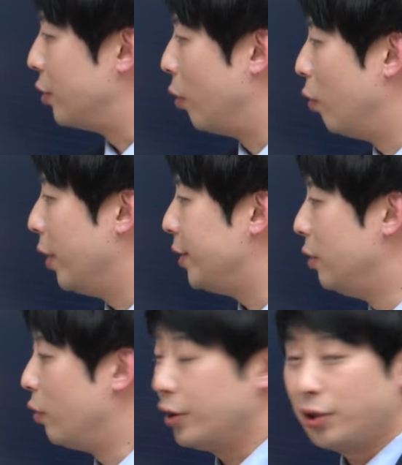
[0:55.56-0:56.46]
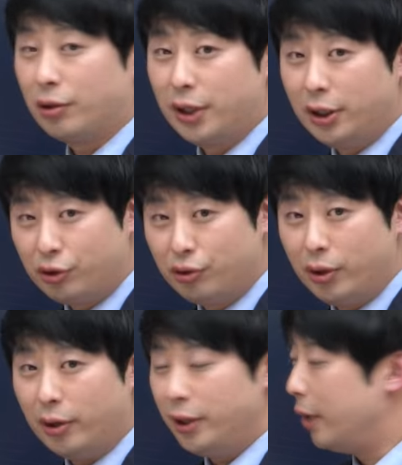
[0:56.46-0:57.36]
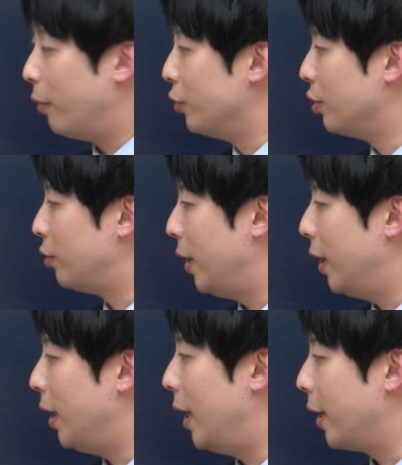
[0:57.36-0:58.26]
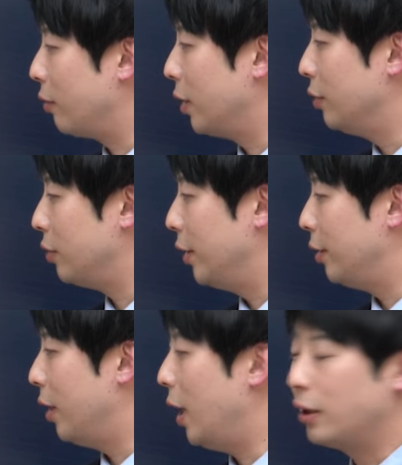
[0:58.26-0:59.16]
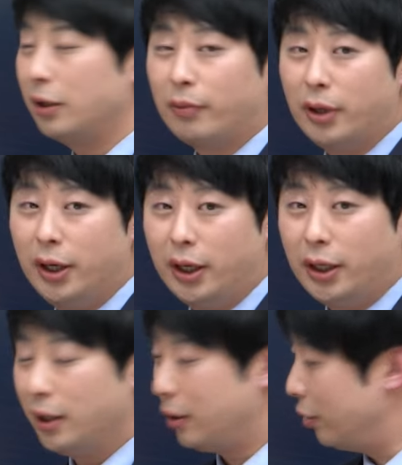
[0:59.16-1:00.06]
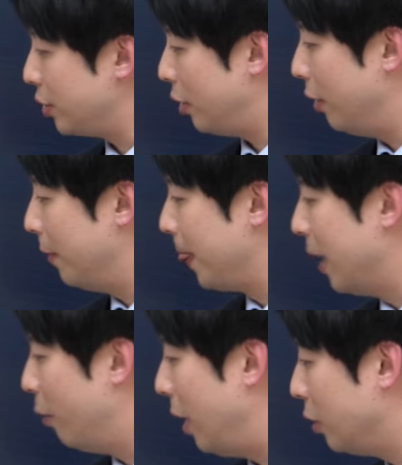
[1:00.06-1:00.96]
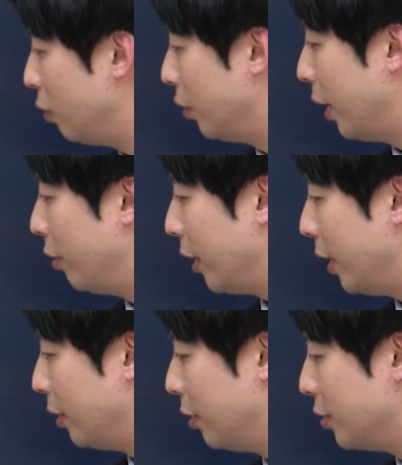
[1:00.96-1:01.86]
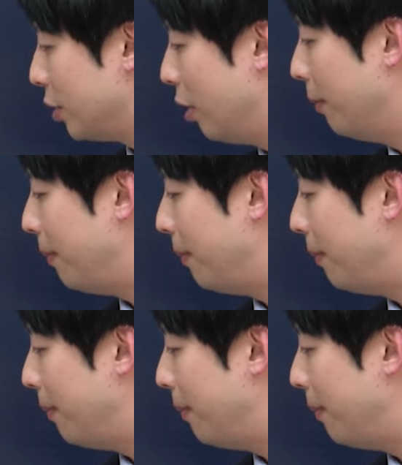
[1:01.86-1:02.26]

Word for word: 전공의 진로 결정 제일 중요해요. 이게 먼저 돼야 아래 거를 할 수가 있어요. 학습 계획에 대한 설정, 활동 내역에 대한 설정,